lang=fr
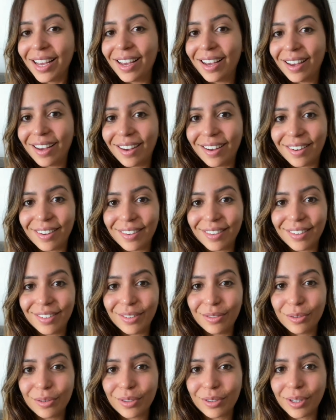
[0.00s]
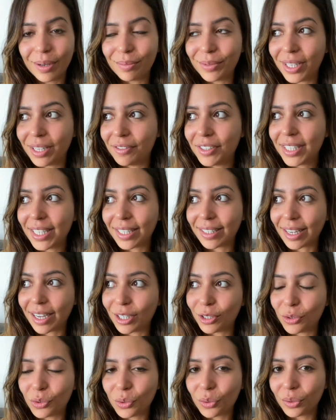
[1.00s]
Euh, donc à mon avis ça
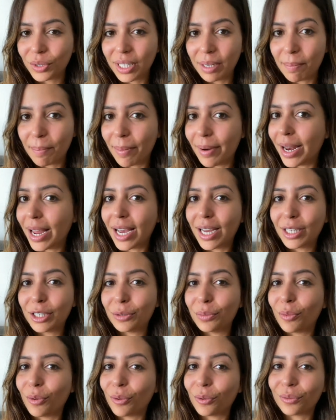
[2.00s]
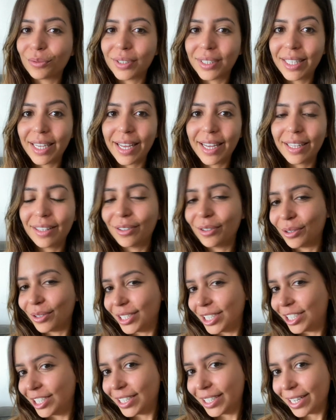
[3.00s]
sera journée plage,
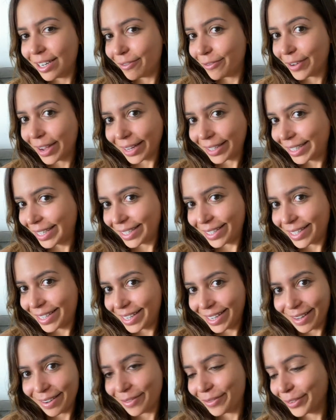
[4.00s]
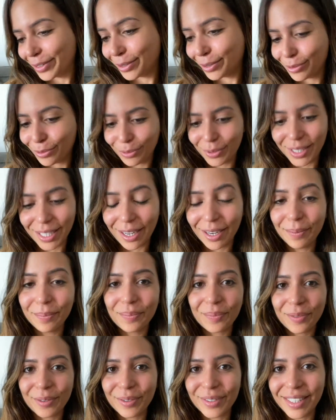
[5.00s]
bronzette, chill, farniente, enfin tout ça,
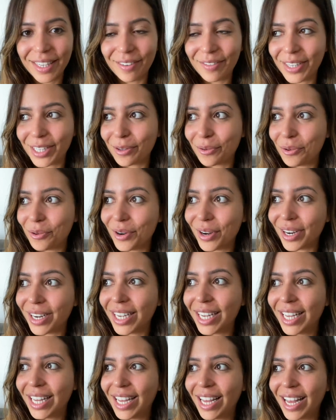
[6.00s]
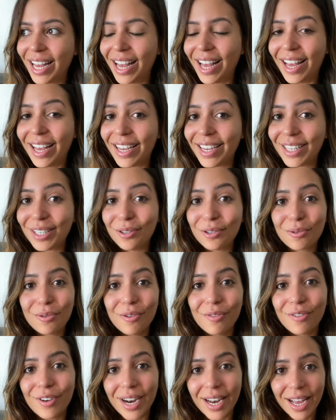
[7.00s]
donc ça va être cool. Et du
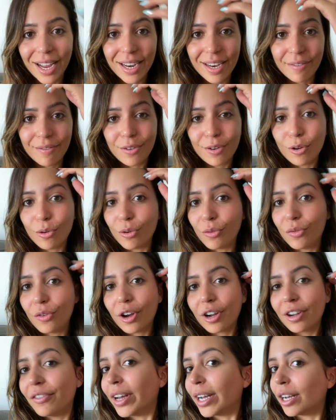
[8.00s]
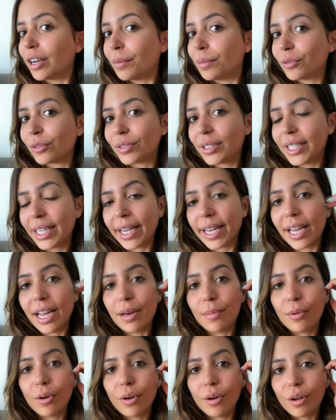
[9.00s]
coup voilà, le vlog commencer
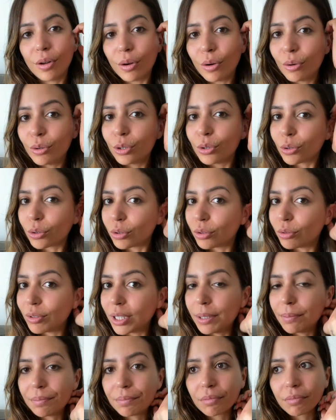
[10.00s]
réellement aujourd'hui.